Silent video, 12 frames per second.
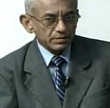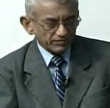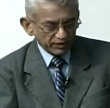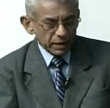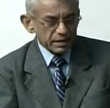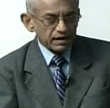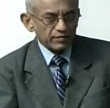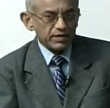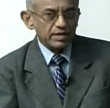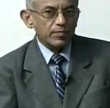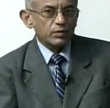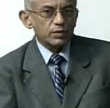fenece del
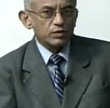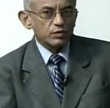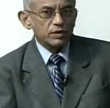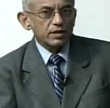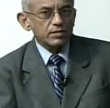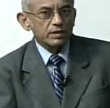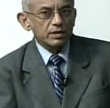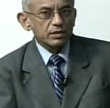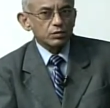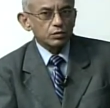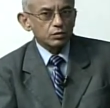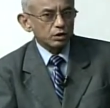Frente Amplio Venezuela Libre?
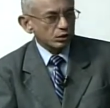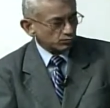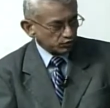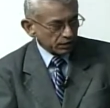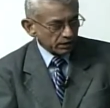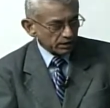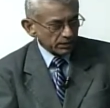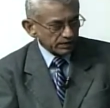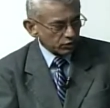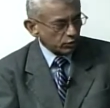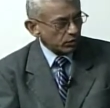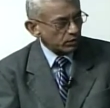¿O qué otra
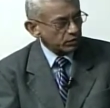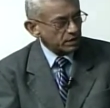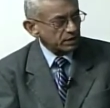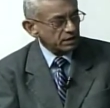interpretación podemos